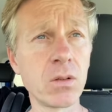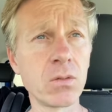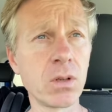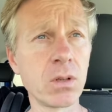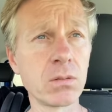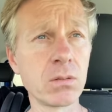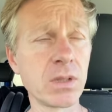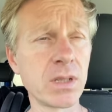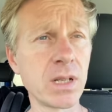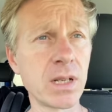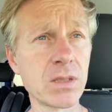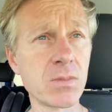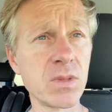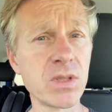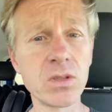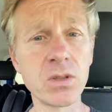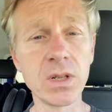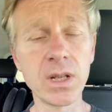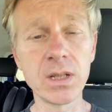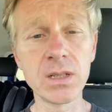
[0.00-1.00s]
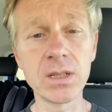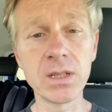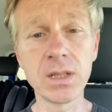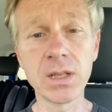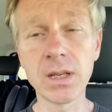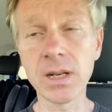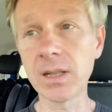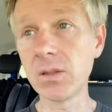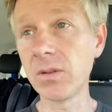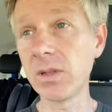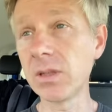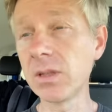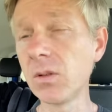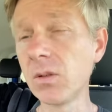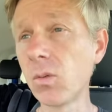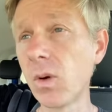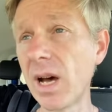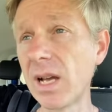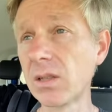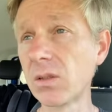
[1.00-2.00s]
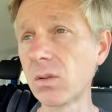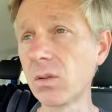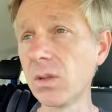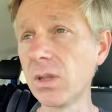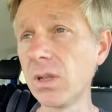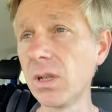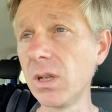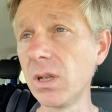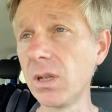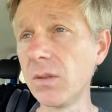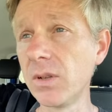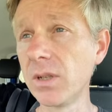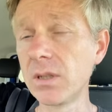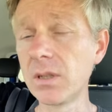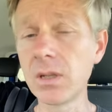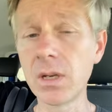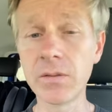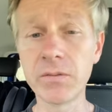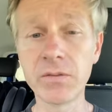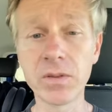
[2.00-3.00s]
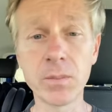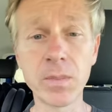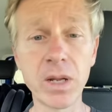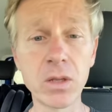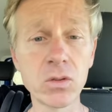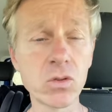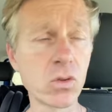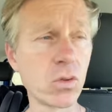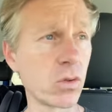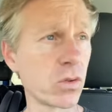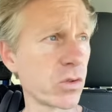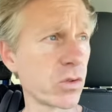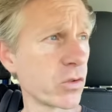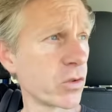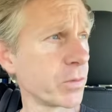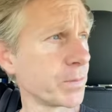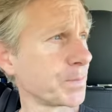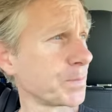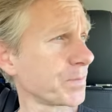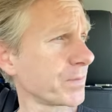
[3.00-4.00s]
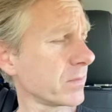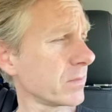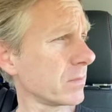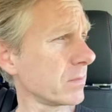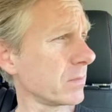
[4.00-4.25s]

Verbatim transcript: una trasmissione di Radio 24 il 23 febbraio scorso